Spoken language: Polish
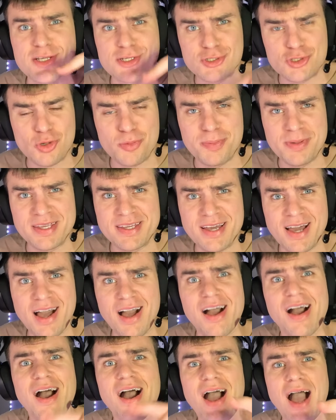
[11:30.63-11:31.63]

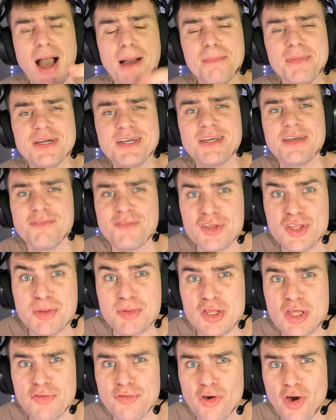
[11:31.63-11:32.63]
subika, a my
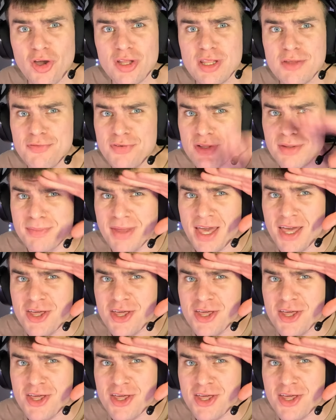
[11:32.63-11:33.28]
widzimy się w kolejnym filmie.